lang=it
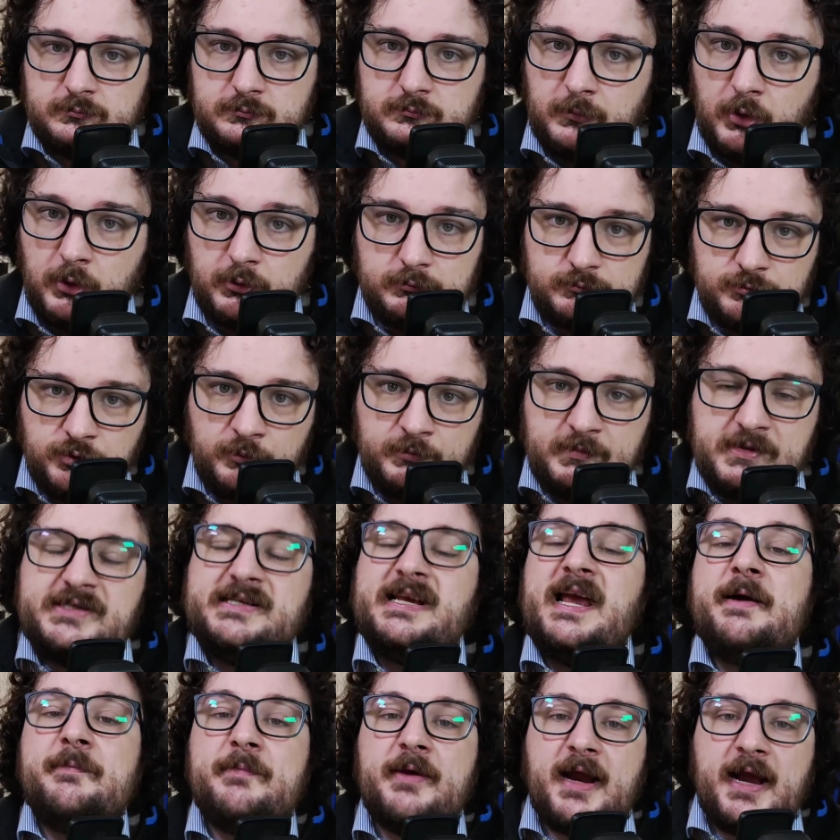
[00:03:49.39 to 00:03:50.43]
boh, non mi
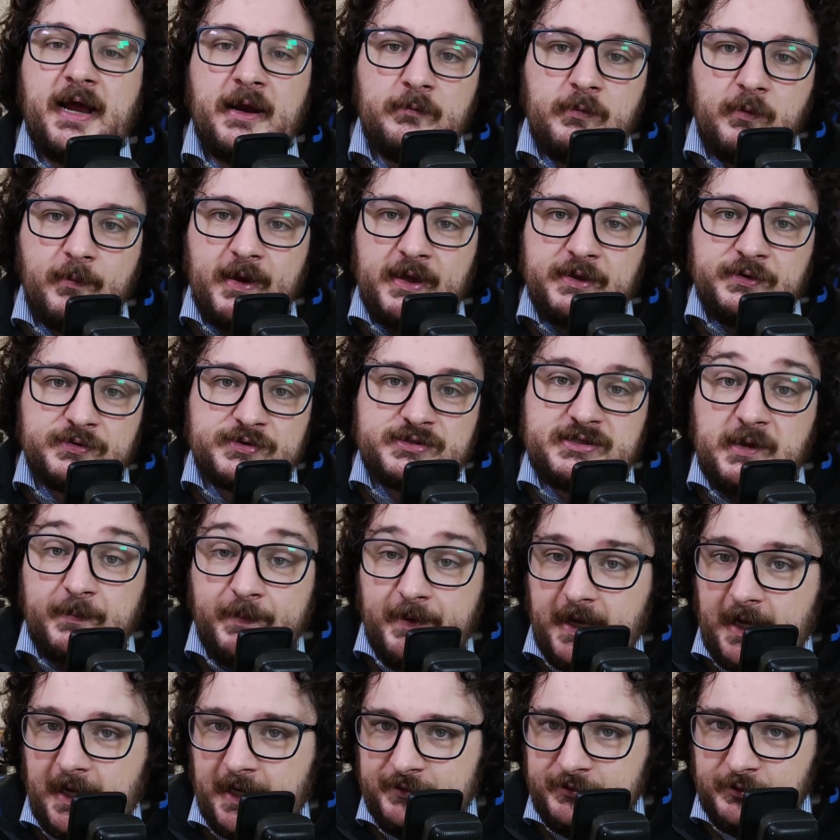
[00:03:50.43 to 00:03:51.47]
sembra che al momento stia
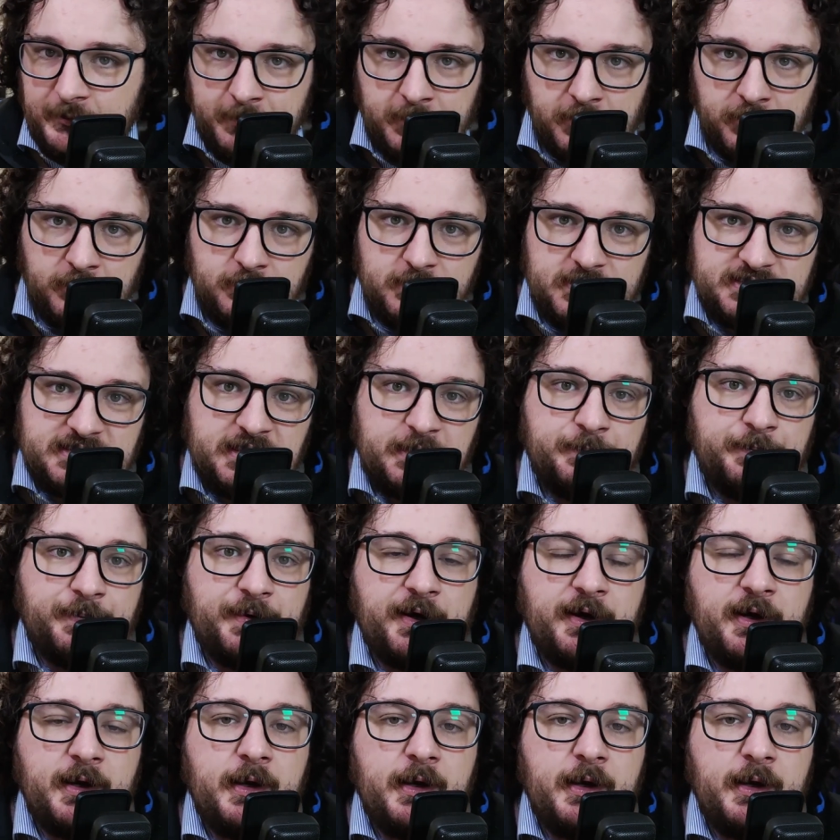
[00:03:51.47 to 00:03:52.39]
pagando, però come sempre